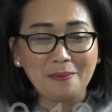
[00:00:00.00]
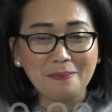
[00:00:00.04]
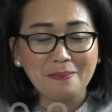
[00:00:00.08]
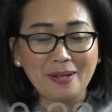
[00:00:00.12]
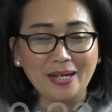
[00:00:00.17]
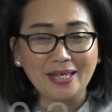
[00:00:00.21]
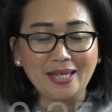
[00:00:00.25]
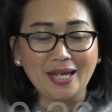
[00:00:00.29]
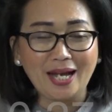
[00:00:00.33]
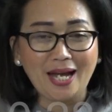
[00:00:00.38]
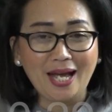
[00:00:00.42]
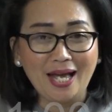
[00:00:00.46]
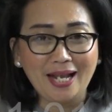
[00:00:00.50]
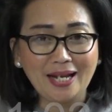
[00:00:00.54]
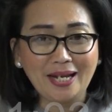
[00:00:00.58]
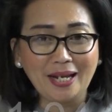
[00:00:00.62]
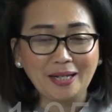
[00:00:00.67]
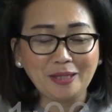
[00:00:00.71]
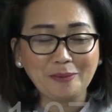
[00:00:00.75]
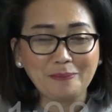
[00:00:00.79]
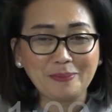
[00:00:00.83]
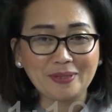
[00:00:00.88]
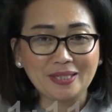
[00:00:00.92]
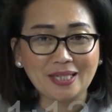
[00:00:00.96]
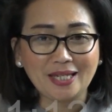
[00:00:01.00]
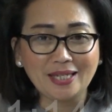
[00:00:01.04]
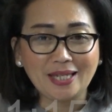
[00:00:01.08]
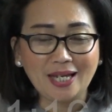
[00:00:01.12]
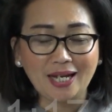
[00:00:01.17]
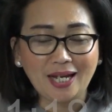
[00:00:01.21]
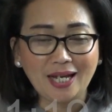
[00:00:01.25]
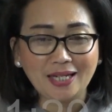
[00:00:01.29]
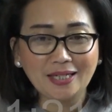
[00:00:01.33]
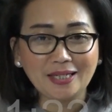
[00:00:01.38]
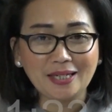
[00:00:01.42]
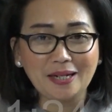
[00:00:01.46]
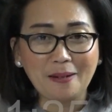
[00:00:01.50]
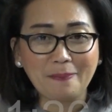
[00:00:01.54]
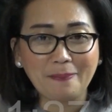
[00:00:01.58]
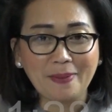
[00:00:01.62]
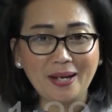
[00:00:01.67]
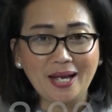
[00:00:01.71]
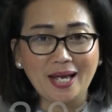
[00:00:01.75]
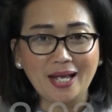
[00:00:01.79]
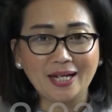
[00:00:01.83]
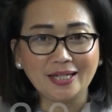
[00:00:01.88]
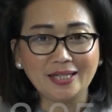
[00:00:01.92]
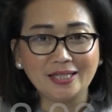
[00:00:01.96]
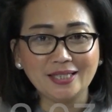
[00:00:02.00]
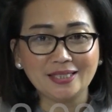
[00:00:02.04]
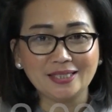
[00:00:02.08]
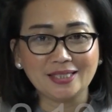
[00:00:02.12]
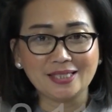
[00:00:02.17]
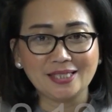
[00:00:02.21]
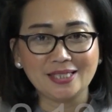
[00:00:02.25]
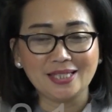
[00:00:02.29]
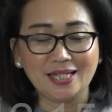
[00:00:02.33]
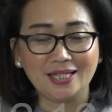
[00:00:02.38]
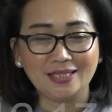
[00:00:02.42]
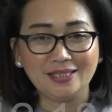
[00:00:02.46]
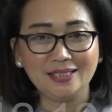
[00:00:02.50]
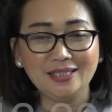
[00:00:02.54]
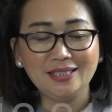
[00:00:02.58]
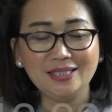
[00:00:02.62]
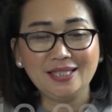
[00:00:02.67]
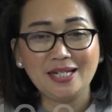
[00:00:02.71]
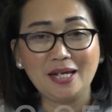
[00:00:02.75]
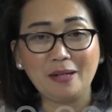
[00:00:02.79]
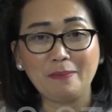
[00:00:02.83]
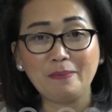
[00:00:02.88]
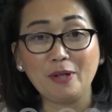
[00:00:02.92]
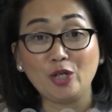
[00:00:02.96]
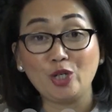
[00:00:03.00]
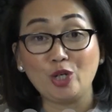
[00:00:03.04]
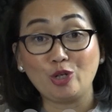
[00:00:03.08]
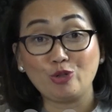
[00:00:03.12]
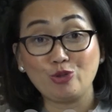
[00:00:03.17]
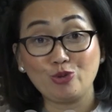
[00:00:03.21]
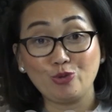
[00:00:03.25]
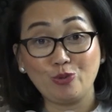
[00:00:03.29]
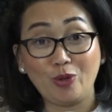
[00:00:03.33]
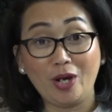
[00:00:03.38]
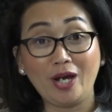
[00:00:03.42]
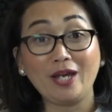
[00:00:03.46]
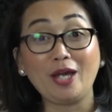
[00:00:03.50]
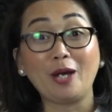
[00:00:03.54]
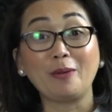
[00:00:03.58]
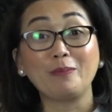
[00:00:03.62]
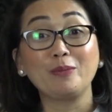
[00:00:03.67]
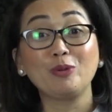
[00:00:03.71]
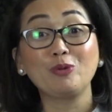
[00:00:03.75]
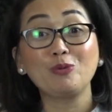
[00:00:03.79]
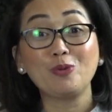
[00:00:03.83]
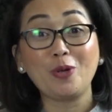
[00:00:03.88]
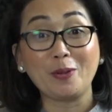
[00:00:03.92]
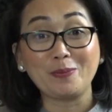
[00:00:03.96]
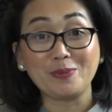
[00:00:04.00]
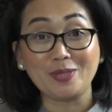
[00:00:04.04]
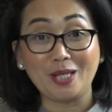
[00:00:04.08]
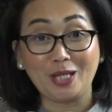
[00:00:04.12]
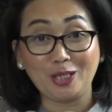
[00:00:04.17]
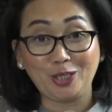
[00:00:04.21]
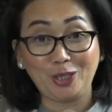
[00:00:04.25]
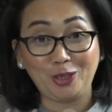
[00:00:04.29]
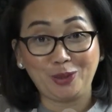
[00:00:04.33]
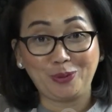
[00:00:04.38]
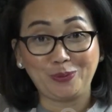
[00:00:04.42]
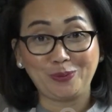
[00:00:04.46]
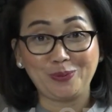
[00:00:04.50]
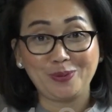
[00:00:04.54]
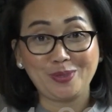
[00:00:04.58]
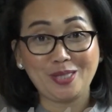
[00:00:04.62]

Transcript: Banyak hal yang dipertanyakan kenapa hal ini terjadi dan banyak sungai yang meluap saat itu.